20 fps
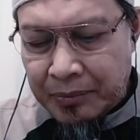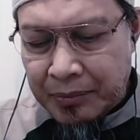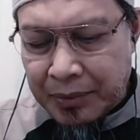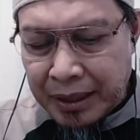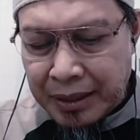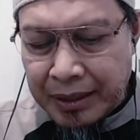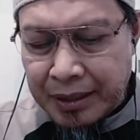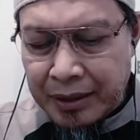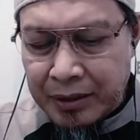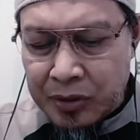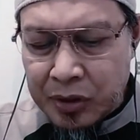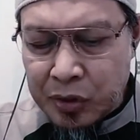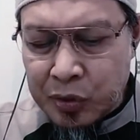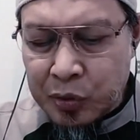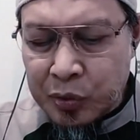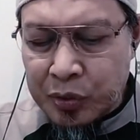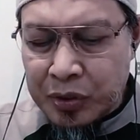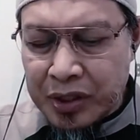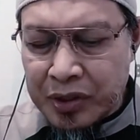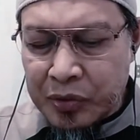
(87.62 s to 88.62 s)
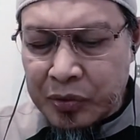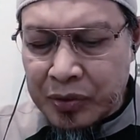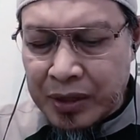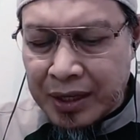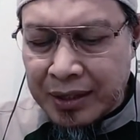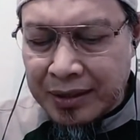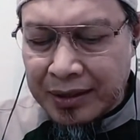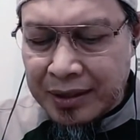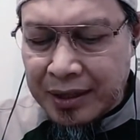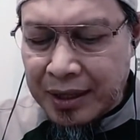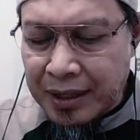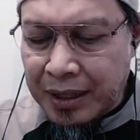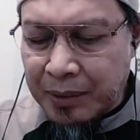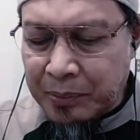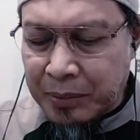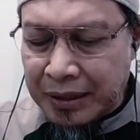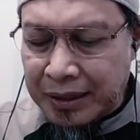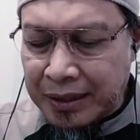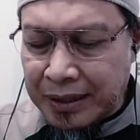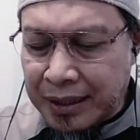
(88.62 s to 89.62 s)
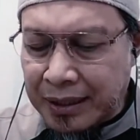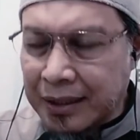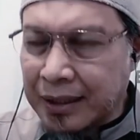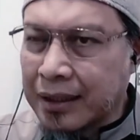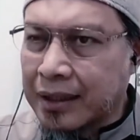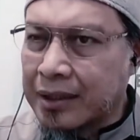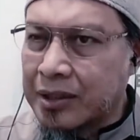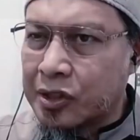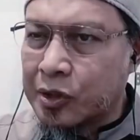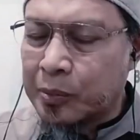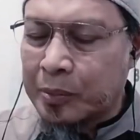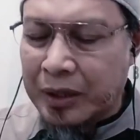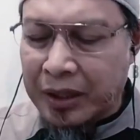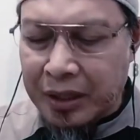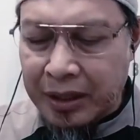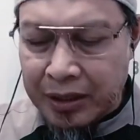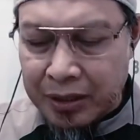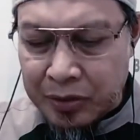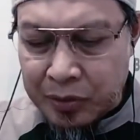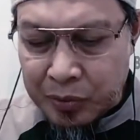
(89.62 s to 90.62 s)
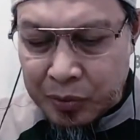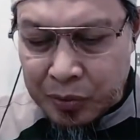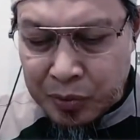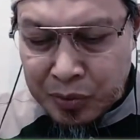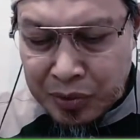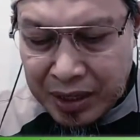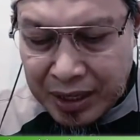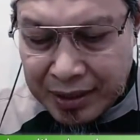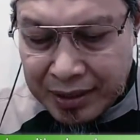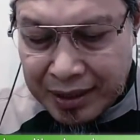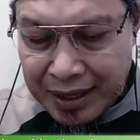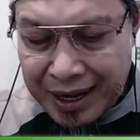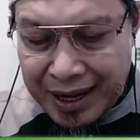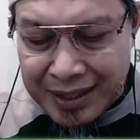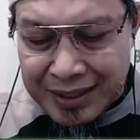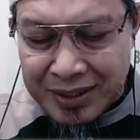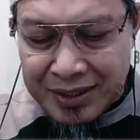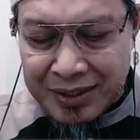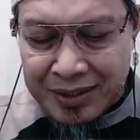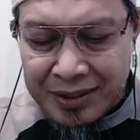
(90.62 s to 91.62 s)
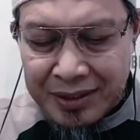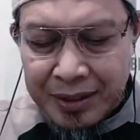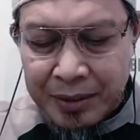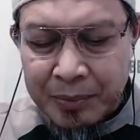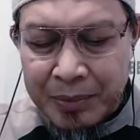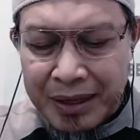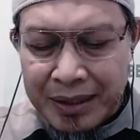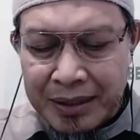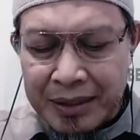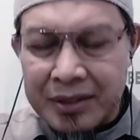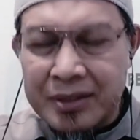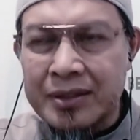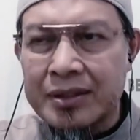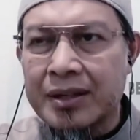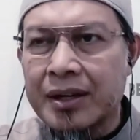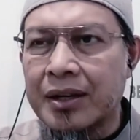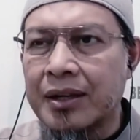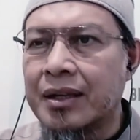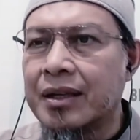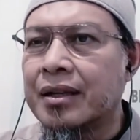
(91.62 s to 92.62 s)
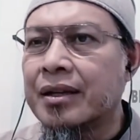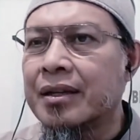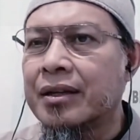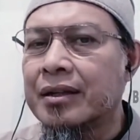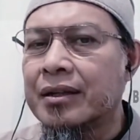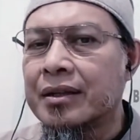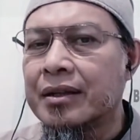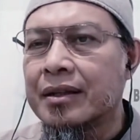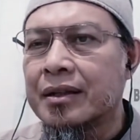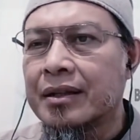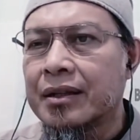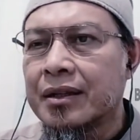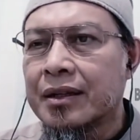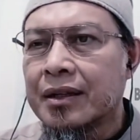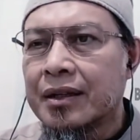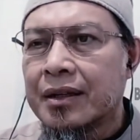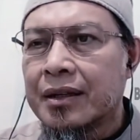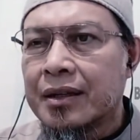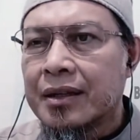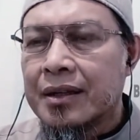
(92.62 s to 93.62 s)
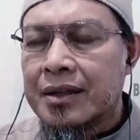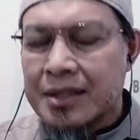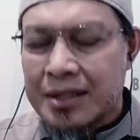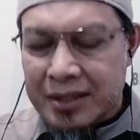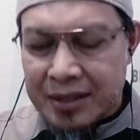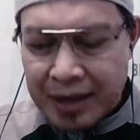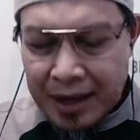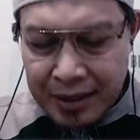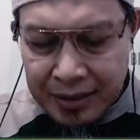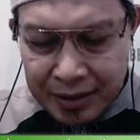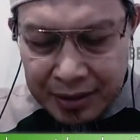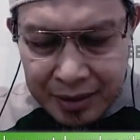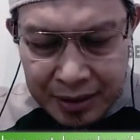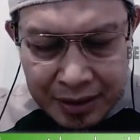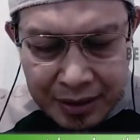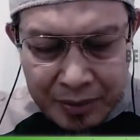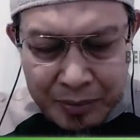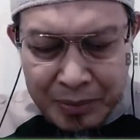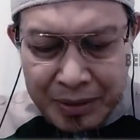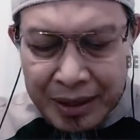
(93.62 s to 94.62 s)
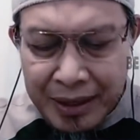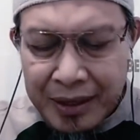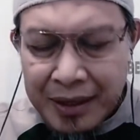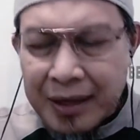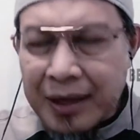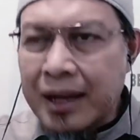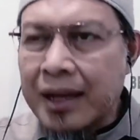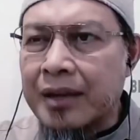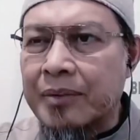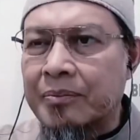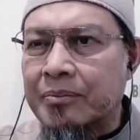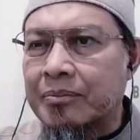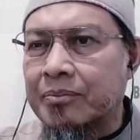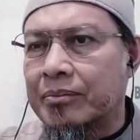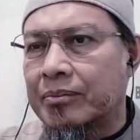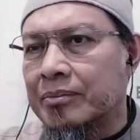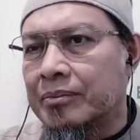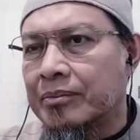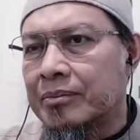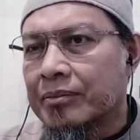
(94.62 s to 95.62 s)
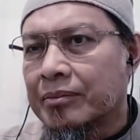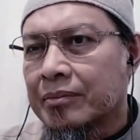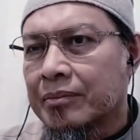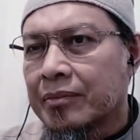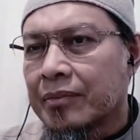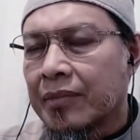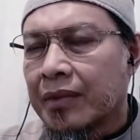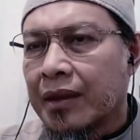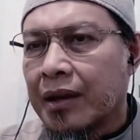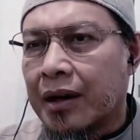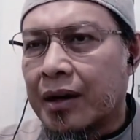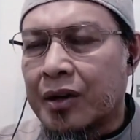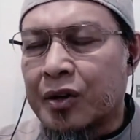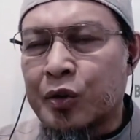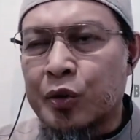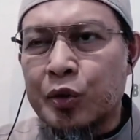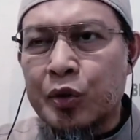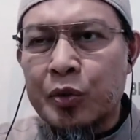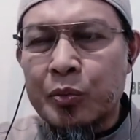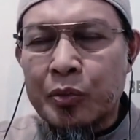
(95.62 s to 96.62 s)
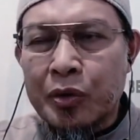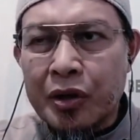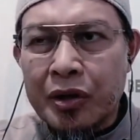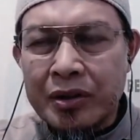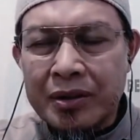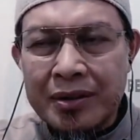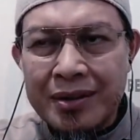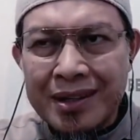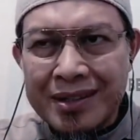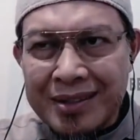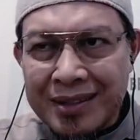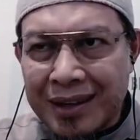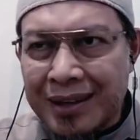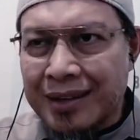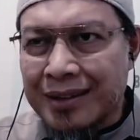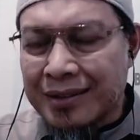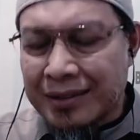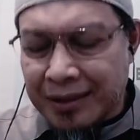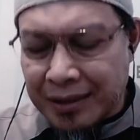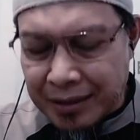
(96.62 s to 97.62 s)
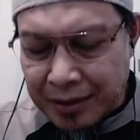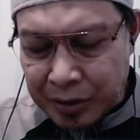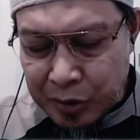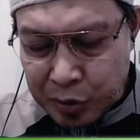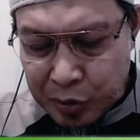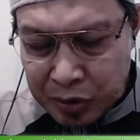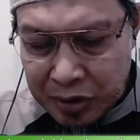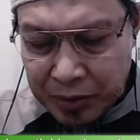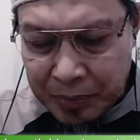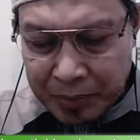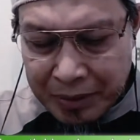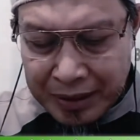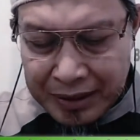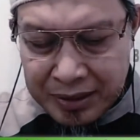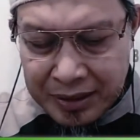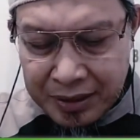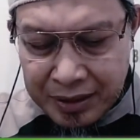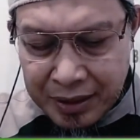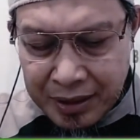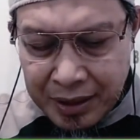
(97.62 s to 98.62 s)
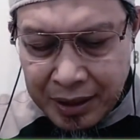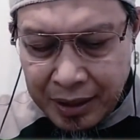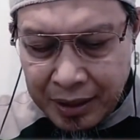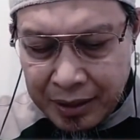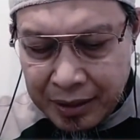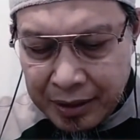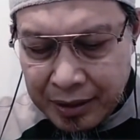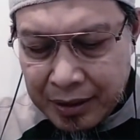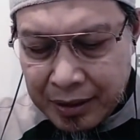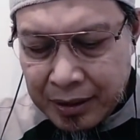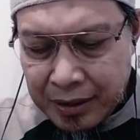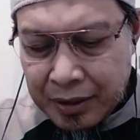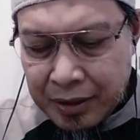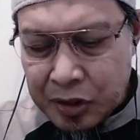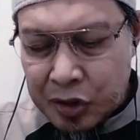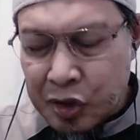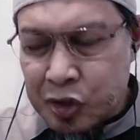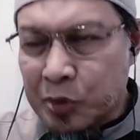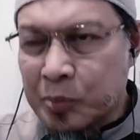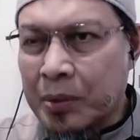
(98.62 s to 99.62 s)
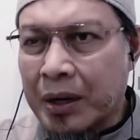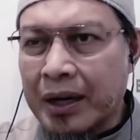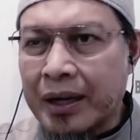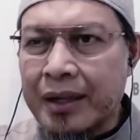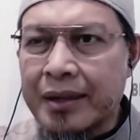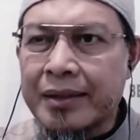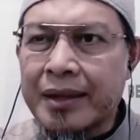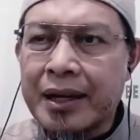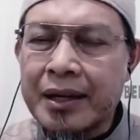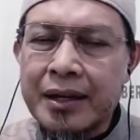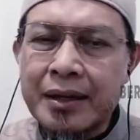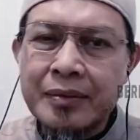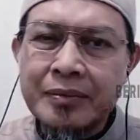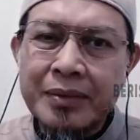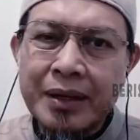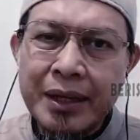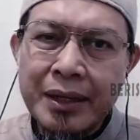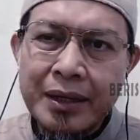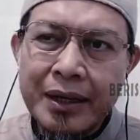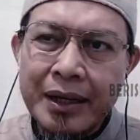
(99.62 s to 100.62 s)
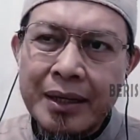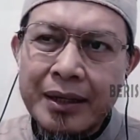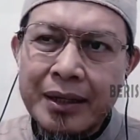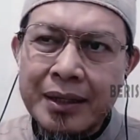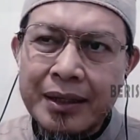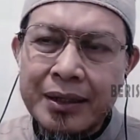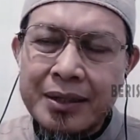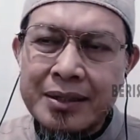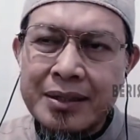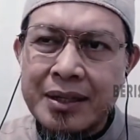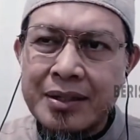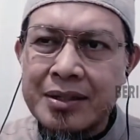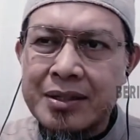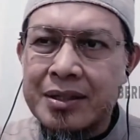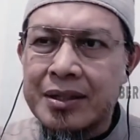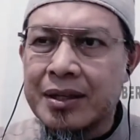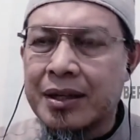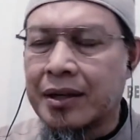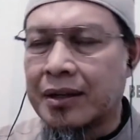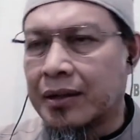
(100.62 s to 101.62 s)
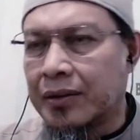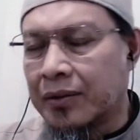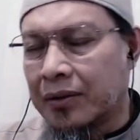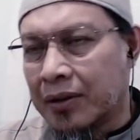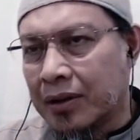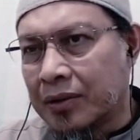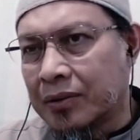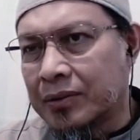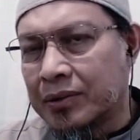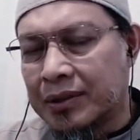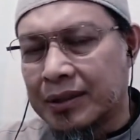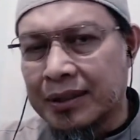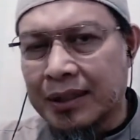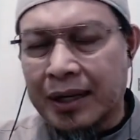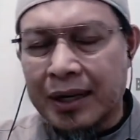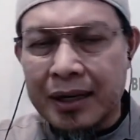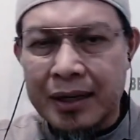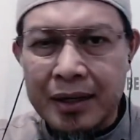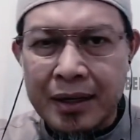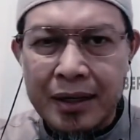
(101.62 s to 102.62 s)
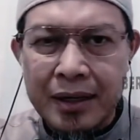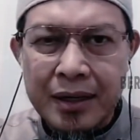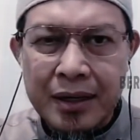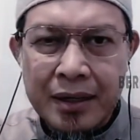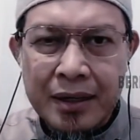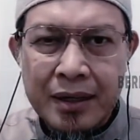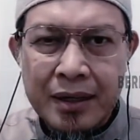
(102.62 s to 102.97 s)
Mereka yang sesungguhnya sudah tidak dapat dikatakan sebagai keturunan asli Bani Israel saat ini mengklaim Ardul Muqaddasah, tanah suci Palestina sebagai tanah mereka yang dijanjikan Allah Ta'ala.